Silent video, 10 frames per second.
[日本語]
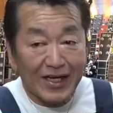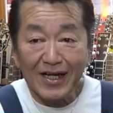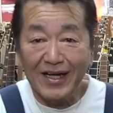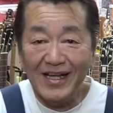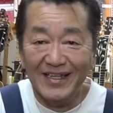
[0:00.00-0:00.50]

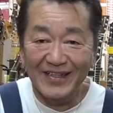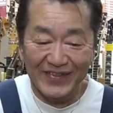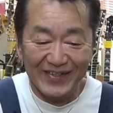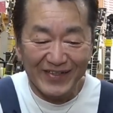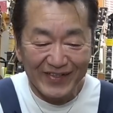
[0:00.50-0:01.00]
は
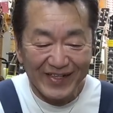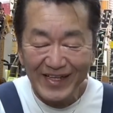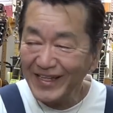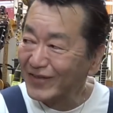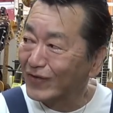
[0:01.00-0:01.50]

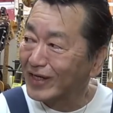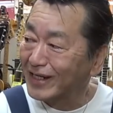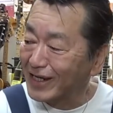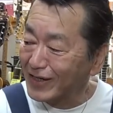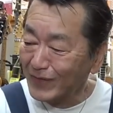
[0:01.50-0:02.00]
ん隣
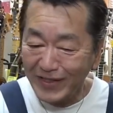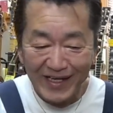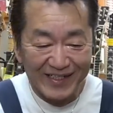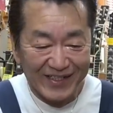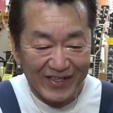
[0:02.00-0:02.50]
誰もいない。
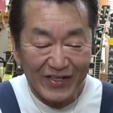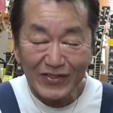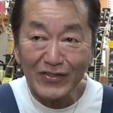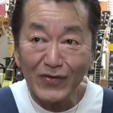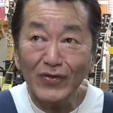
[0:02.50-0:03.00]

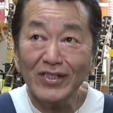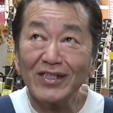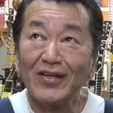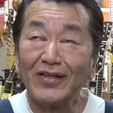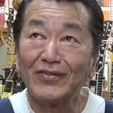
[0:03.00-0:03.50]
すっごい静
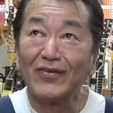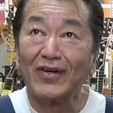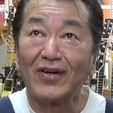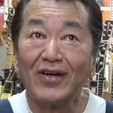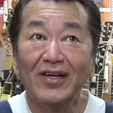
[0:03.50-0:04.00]
かなんですよ。だ
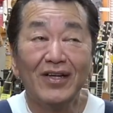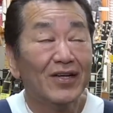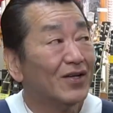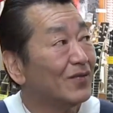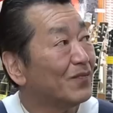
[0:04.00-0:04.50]
から
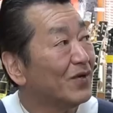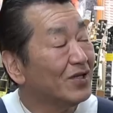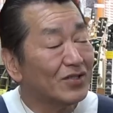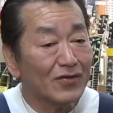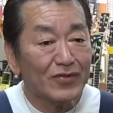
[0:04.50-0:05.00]

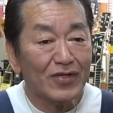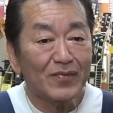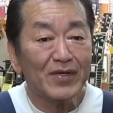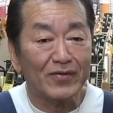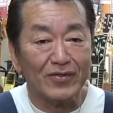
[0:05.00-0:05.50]
めちゃくちゃ
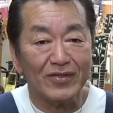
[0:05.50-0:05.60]
響く。